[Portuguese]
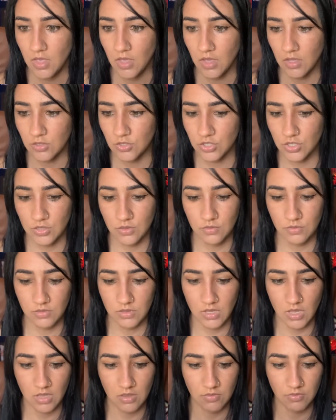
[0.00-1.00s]
Acho que não
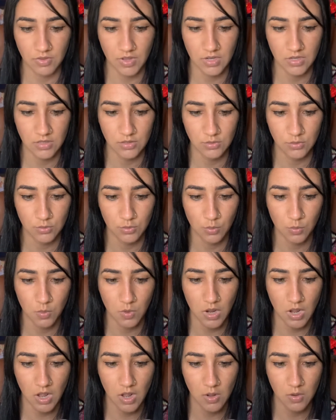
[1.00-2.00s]
tem falando
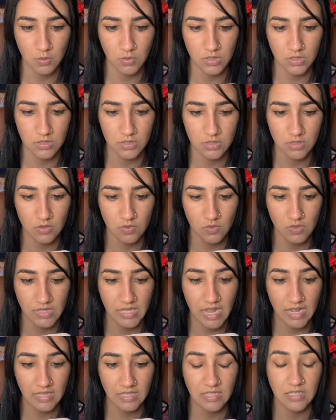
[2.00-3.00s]
qual edição,
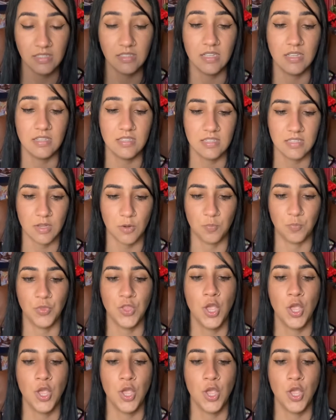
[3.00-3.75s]
da quinta edição.